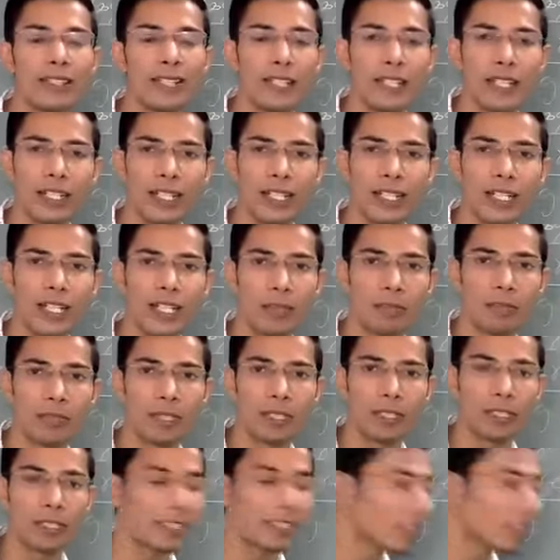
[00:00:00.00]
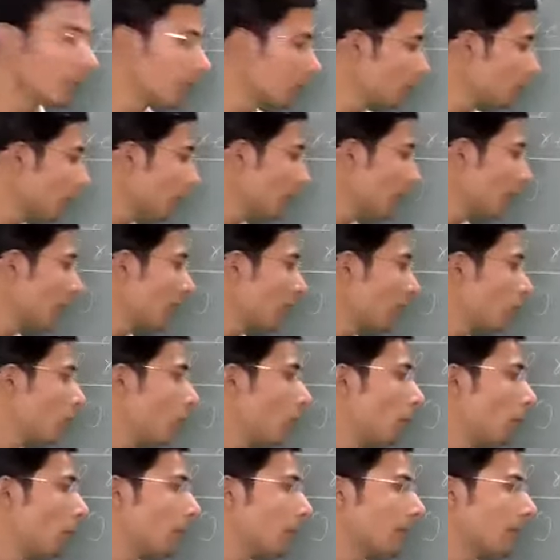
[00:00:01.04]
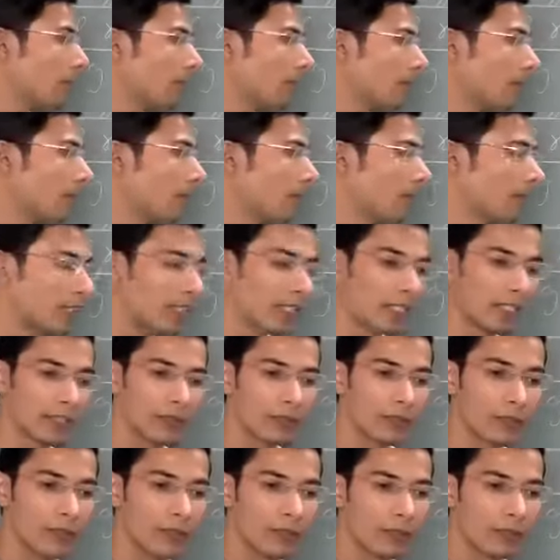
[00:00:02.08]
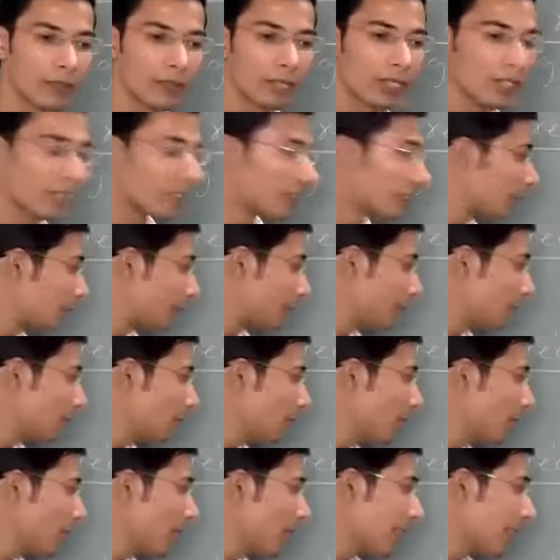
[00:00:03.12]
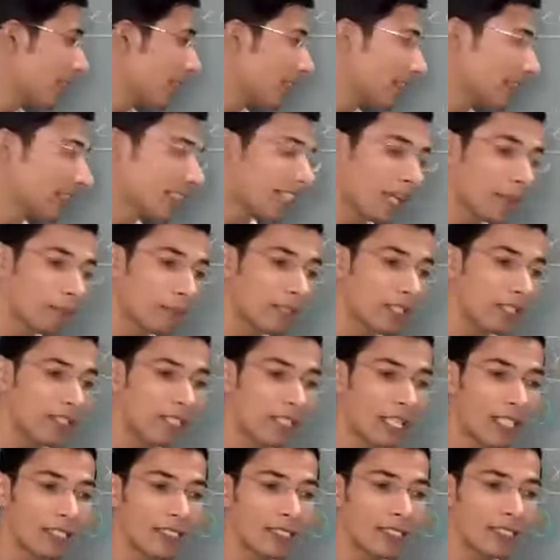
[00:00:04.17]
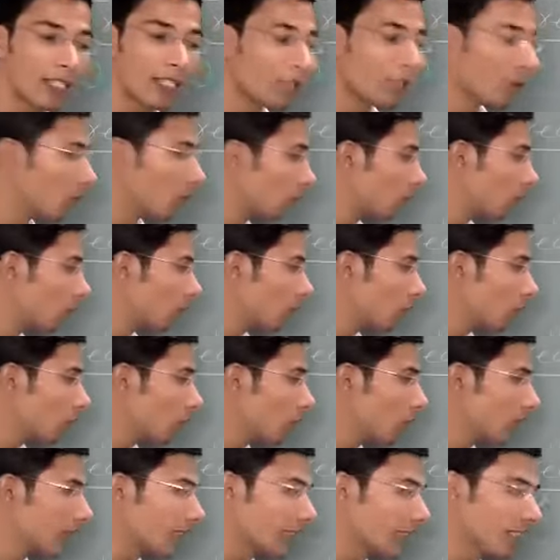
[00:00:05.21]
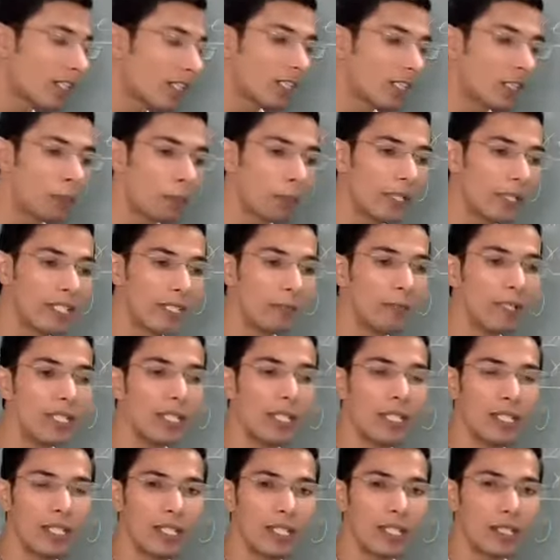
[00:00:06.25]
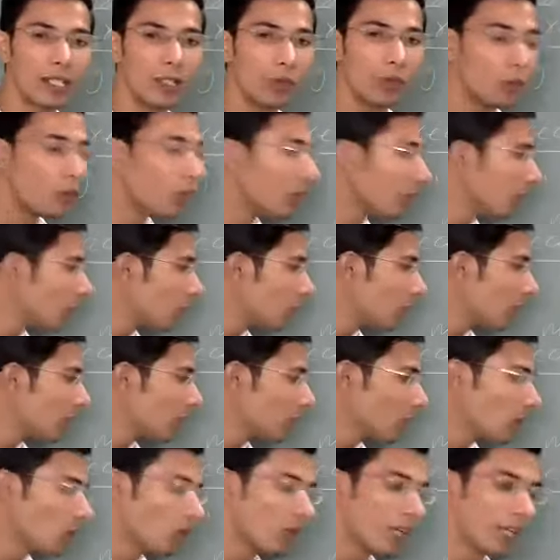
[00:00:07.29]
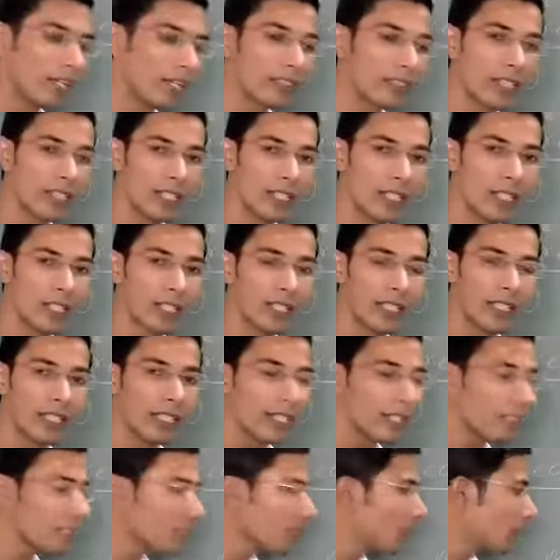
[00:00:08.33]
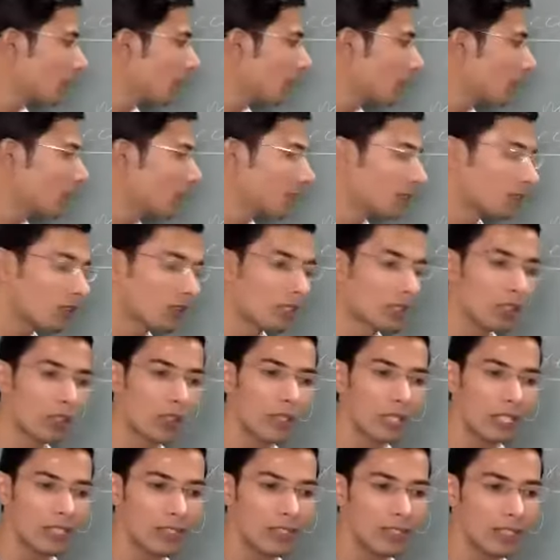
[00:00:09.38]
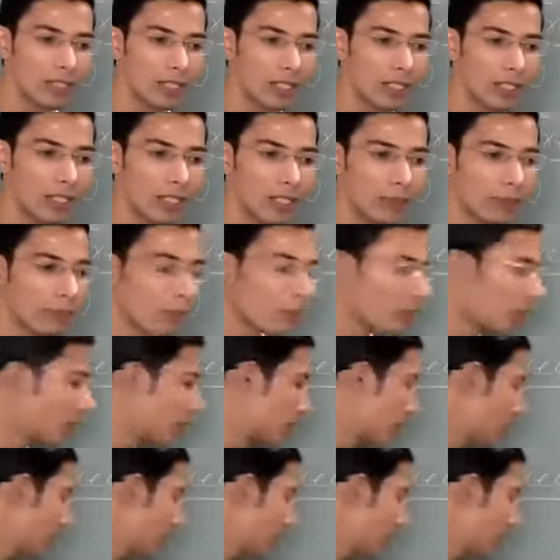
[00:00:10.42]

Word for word: करने का काम करता है जब भी तो हमने कहा कॉम्पेटिबिलिटी सेम एक ही टाइप की सेल्स है उनको उनके लिए कॉम्पेटिबल है उन्हीं को ही रिकॉग्नाइज करेगा ये नहीं कि सभी सेल्स को रिकॉग्नाइज करेगा जैसे